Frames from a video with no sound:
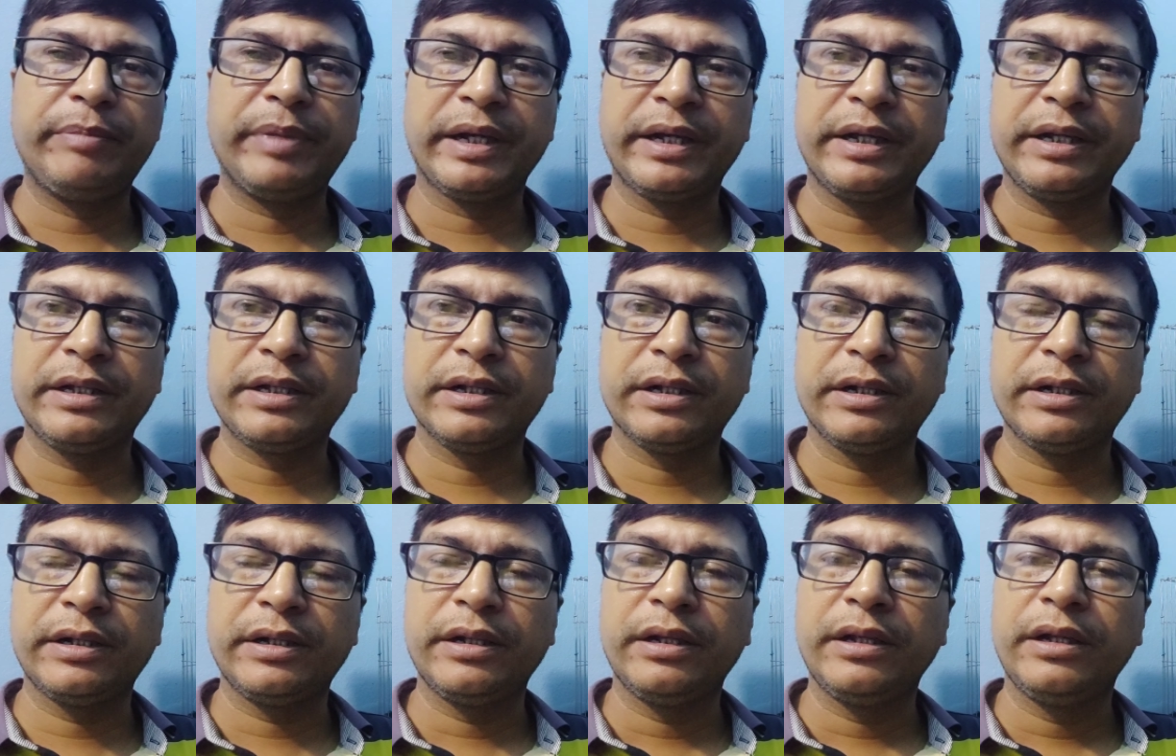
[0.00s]
পাখিটার
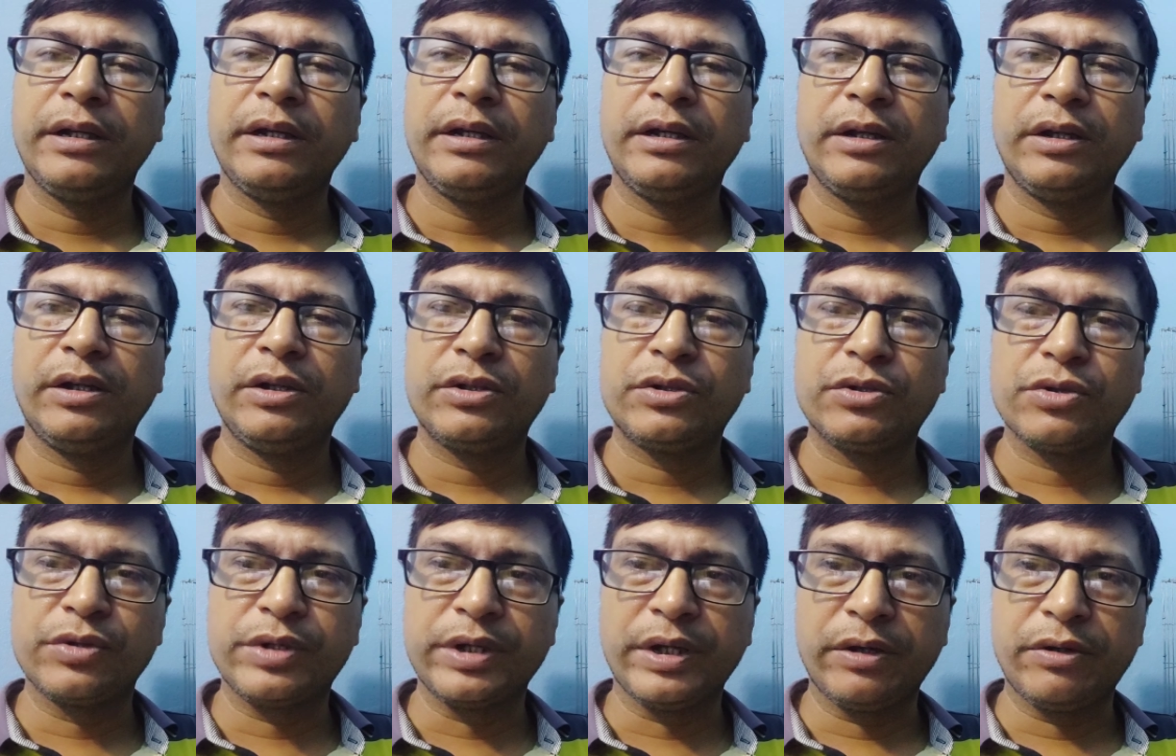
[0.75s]

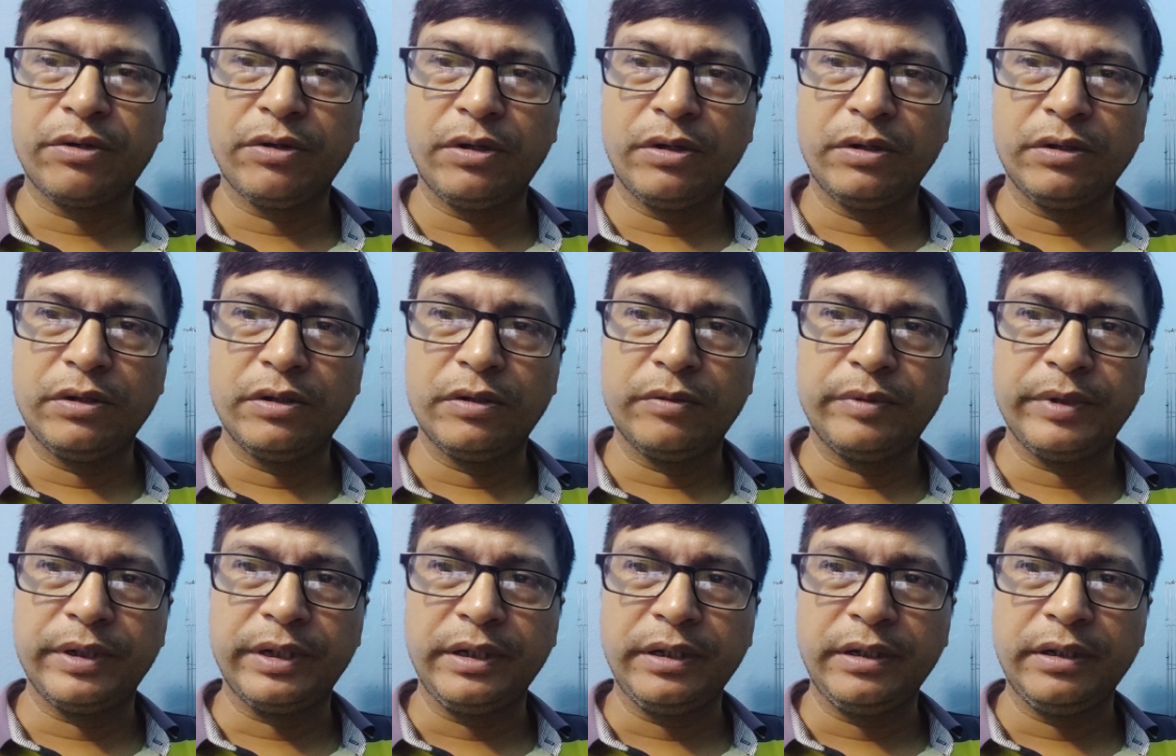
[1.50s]
ঠোঁটের রং হবে